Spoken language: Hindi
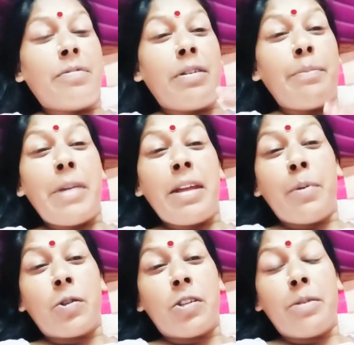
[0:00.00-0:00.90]
मैं
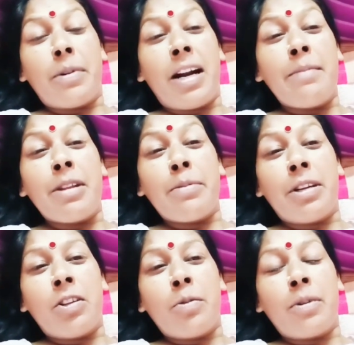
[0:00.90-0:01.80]
फोटो नहीं बनानी मेरी वीडियो
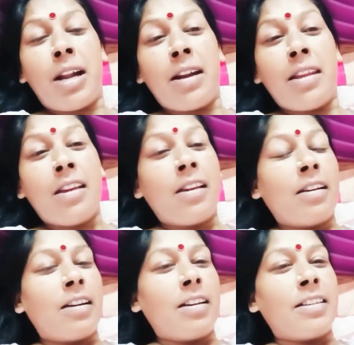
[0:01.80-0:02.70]
नहीं बनानी
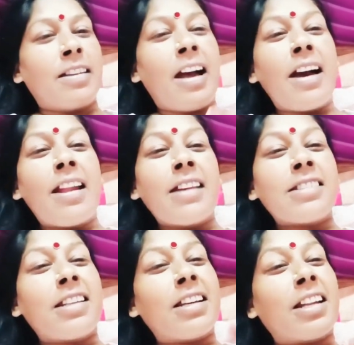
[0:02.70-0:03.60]
यार ऐसा
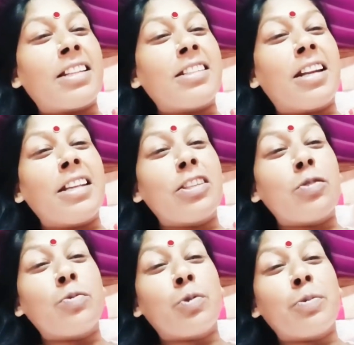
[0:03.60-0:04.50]
लग रहा था जानिए
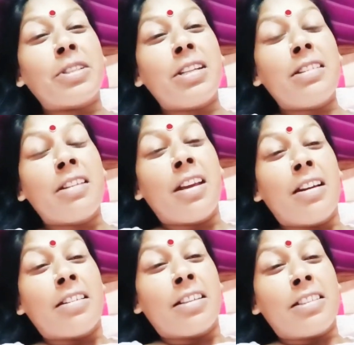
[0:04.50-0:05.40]
तुम तो पता नहीं
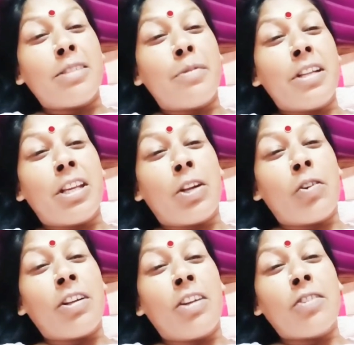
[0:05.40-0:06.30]
कितनी बड़ी
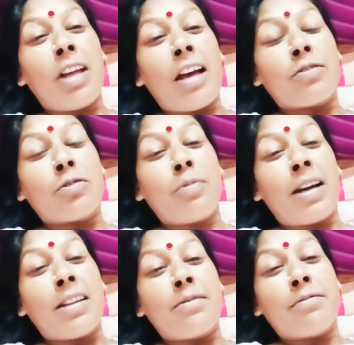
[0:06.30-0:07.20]
हीरोइन है तुम्हारी